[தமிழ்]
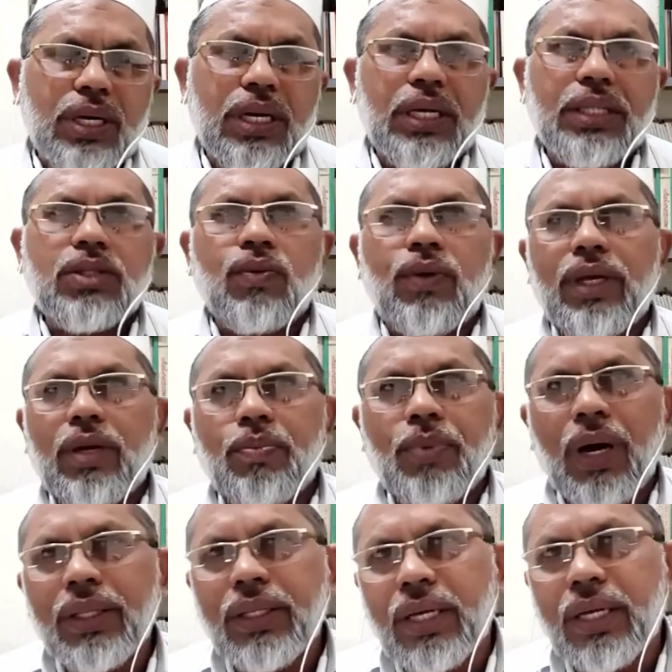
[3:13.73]
சரியத்தினுடைய
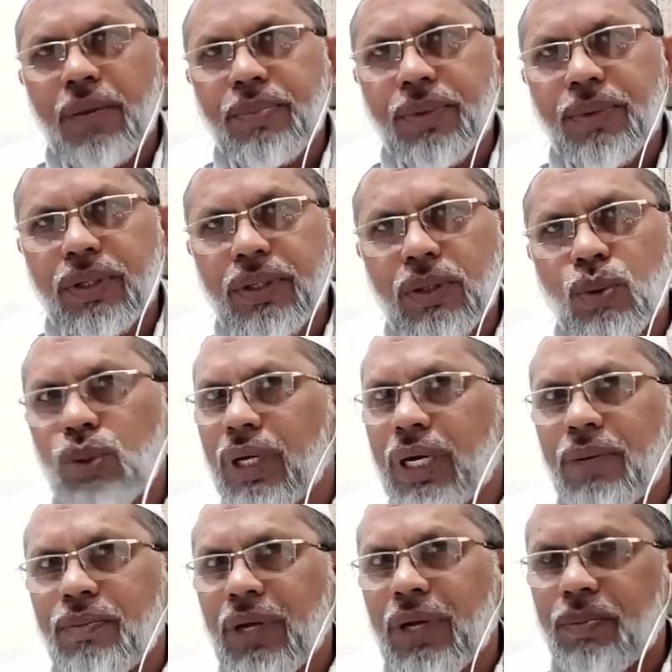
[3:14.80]
பாதுகாப்புக்கு
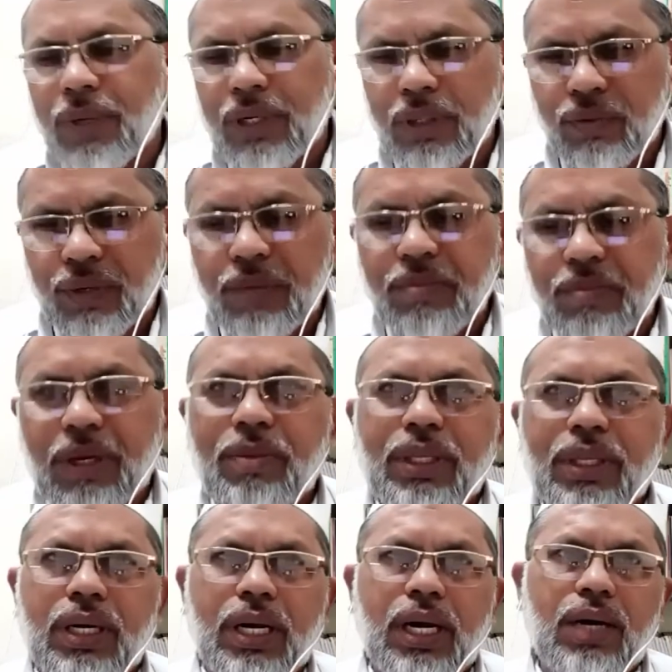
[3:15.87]
குந்தகம் ஏற்பட்டுவிடும்
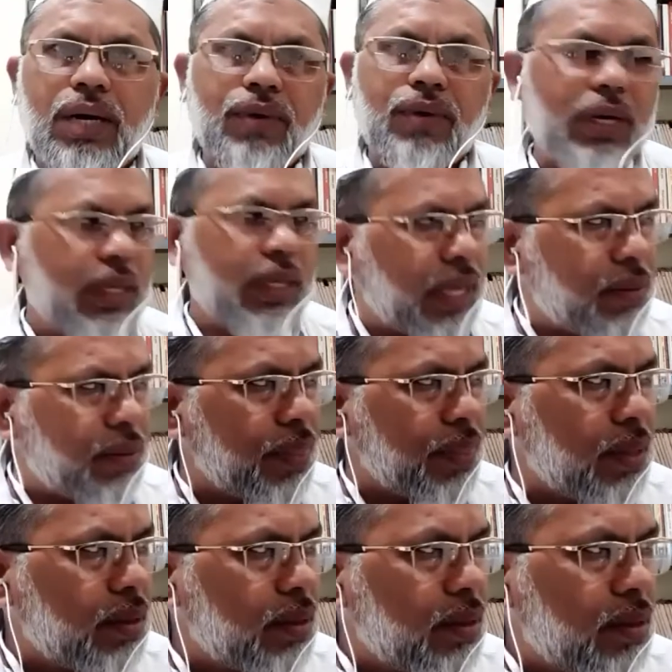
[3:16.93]
என்பதற்காக வேண்டியே
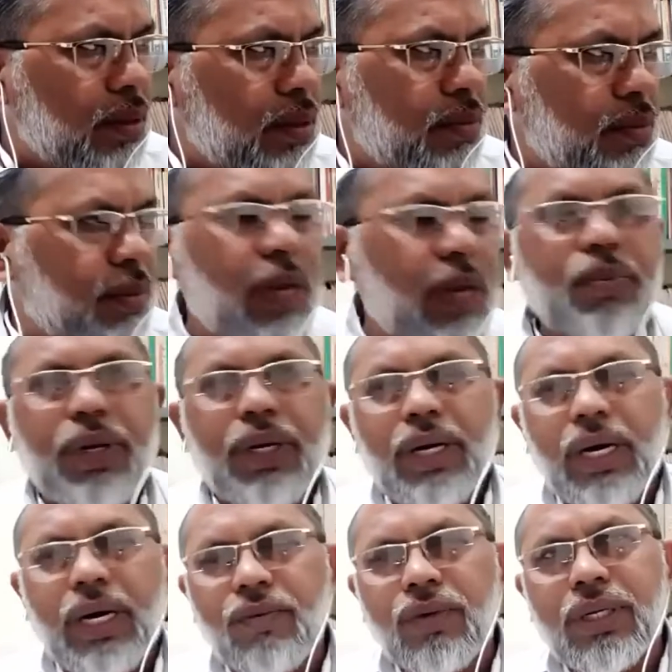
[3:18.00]

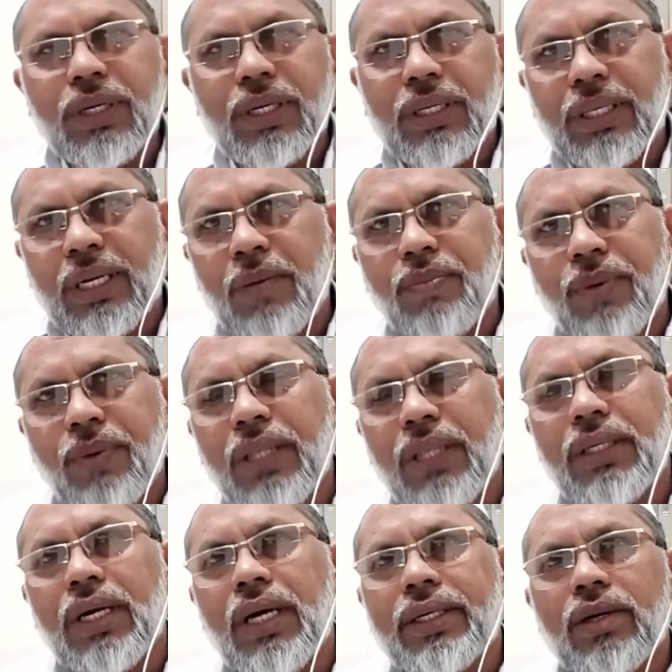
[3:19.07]
மிகப்பெரிய அளவுக்கு இதனை
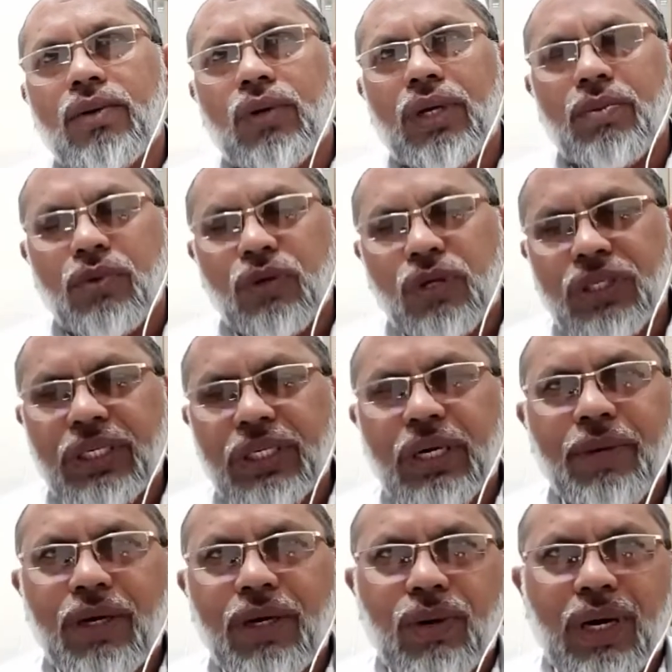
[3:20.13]
பாதுகாக்கக்கூடிய
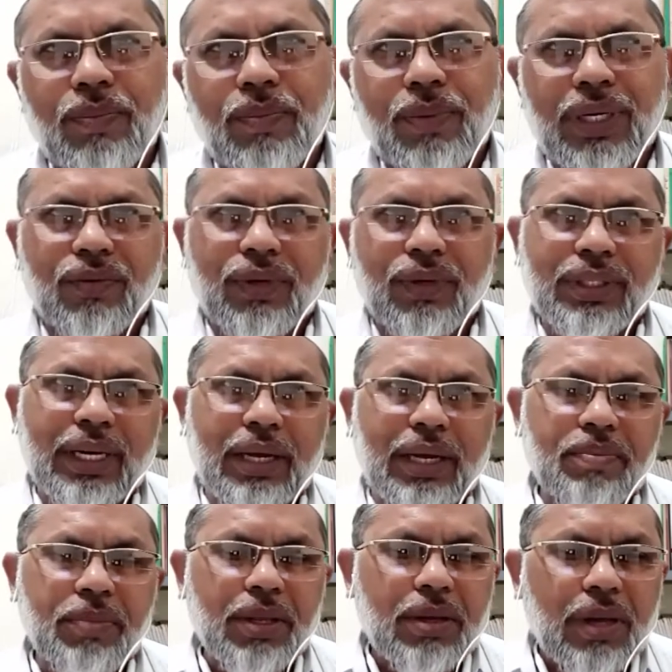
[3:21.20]
முயற்சிகள் மேற்கொள்ளப்பட்டு
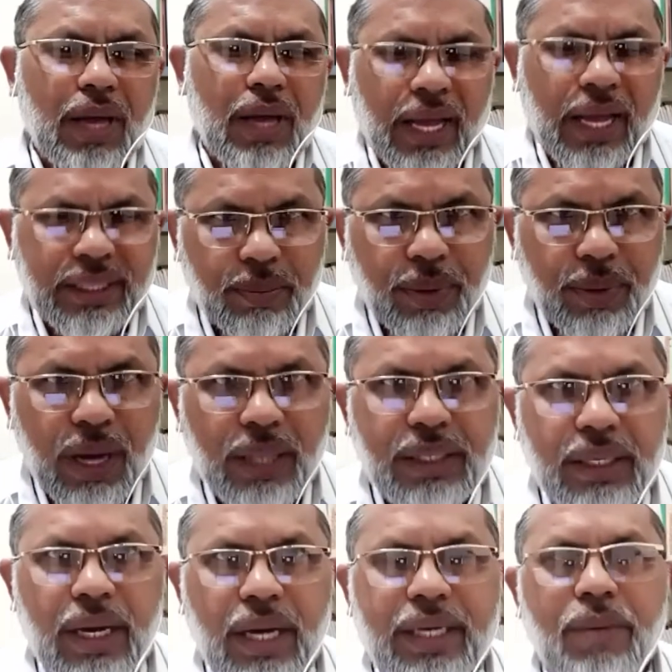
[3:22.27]
வந்தன அந்த
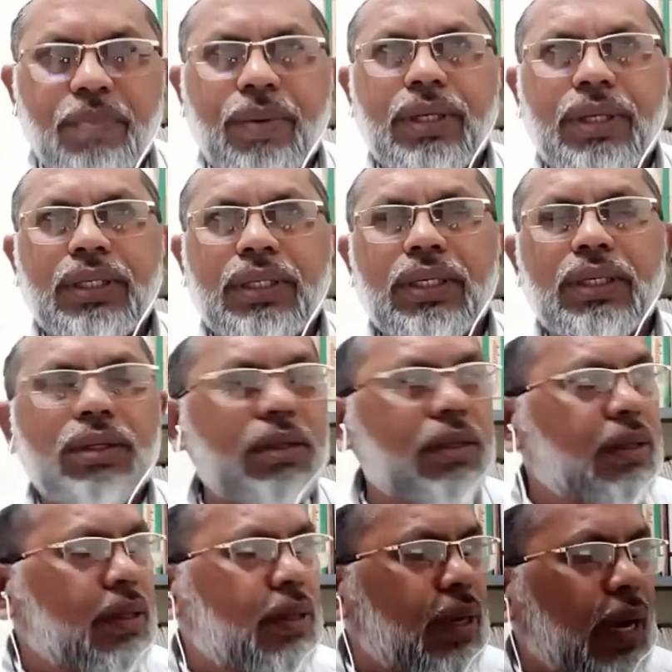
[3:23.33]
பாதுகாக்கப்பட்டு
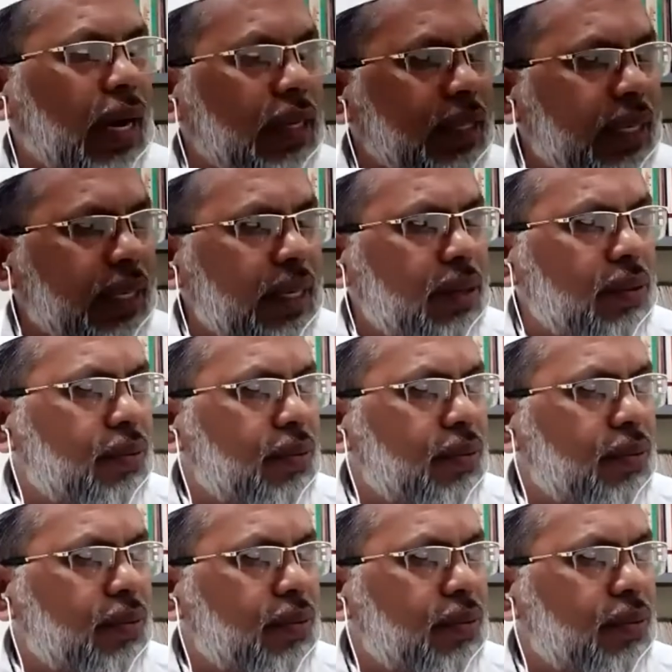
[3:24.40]
அதை